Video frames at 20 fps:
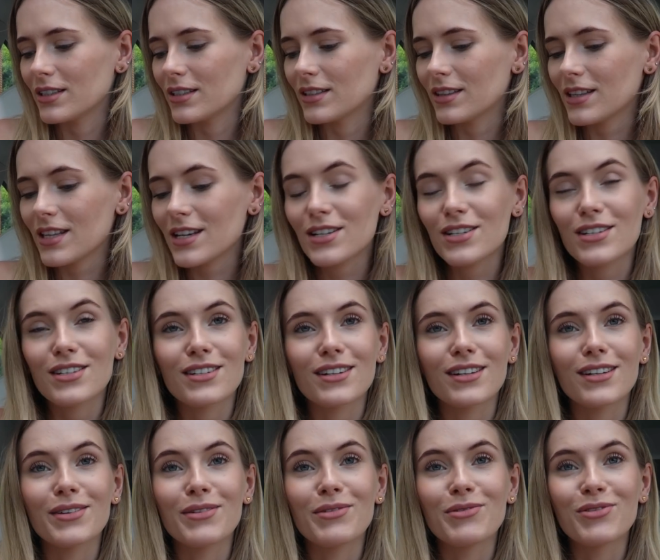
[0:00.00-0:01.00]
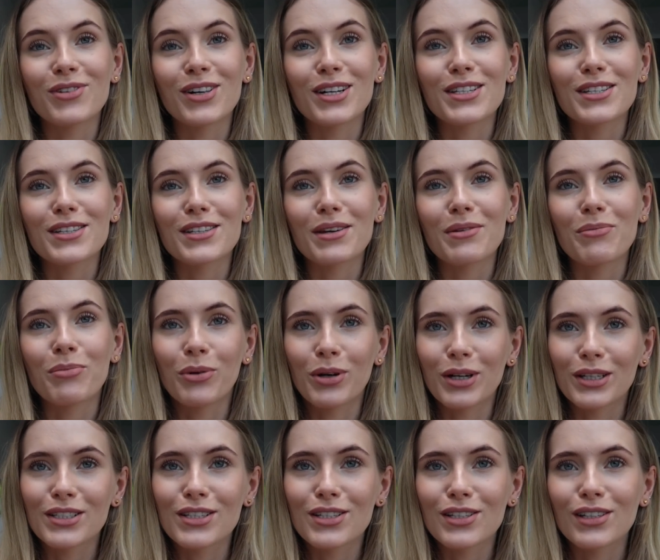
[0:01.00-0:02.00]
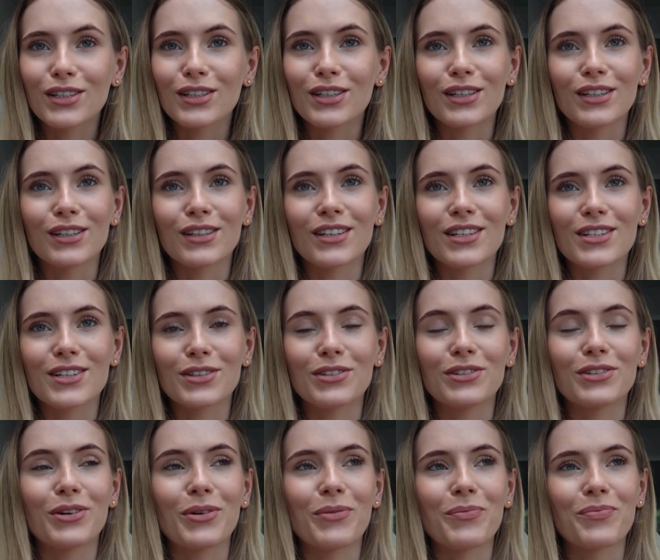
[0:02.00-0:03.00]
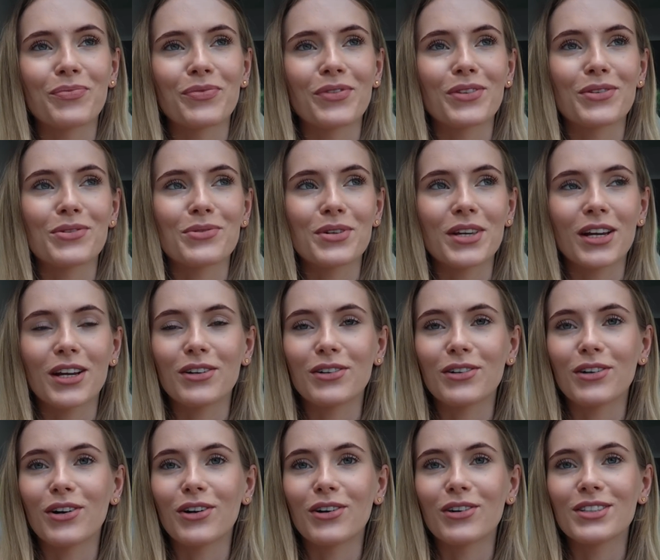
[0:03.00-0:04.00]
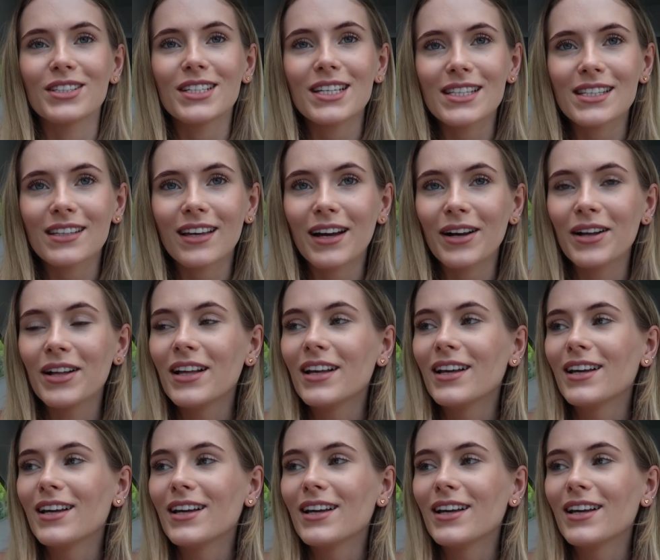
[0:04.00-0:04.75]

też e, właśnie płeć naszego drugiego dziecka.